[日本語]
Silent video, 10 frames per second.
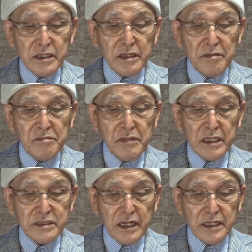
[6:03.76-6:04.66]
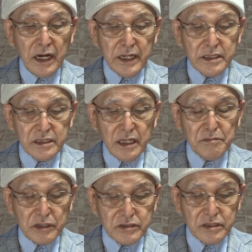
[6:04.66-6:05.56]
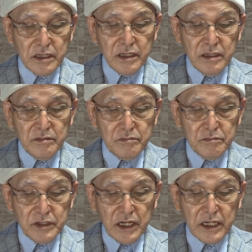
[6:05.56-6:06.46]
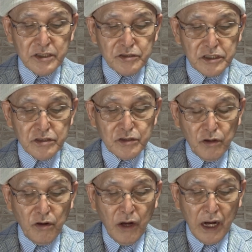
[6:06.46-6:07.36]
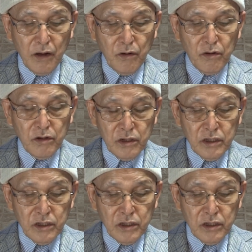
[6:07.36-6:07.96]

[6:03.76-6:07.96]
研磨剤が入っています。磨きすぎると歯を